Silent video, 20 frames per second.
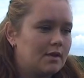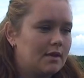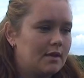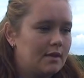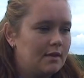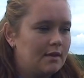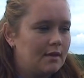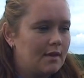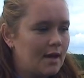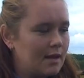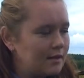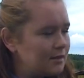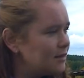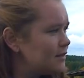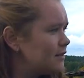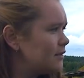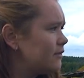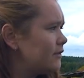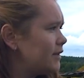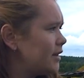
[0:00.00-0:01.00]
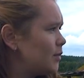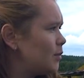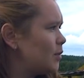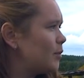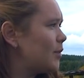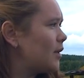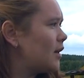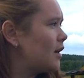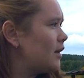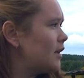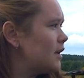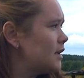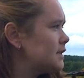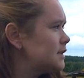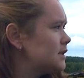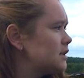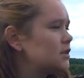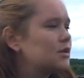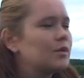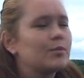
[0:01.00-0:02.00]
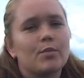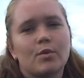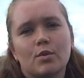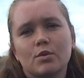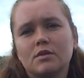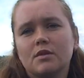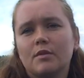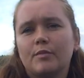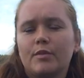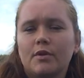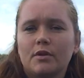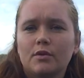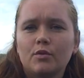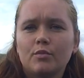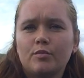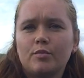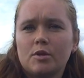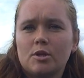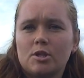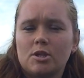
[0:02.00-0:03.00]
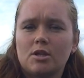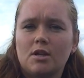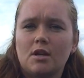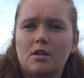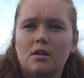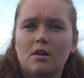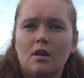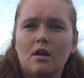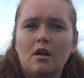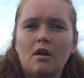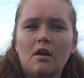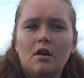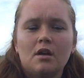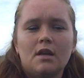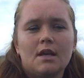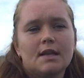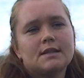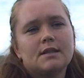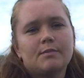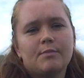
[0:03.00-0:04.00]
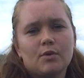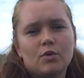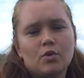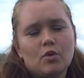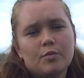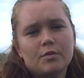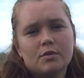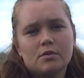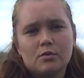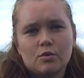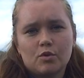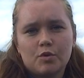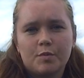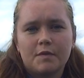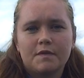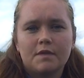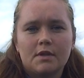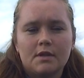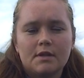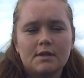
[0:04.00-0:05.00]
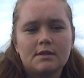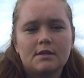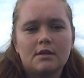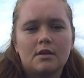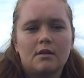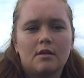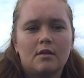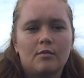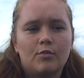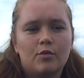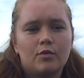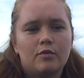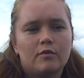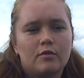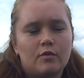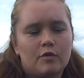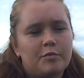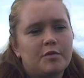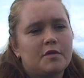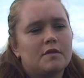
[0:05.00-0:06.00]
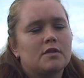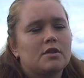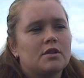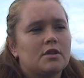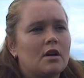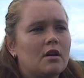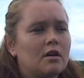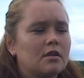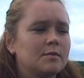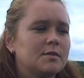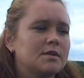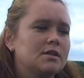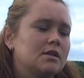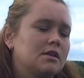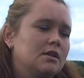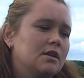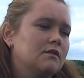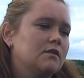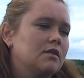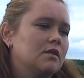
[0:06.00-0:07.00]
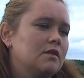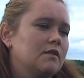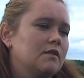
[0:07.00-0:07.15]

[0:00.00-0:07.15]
На данное время пока есть сделано просто предупреждение. Если подобный случай повторится, она будет вновь привлечена к административной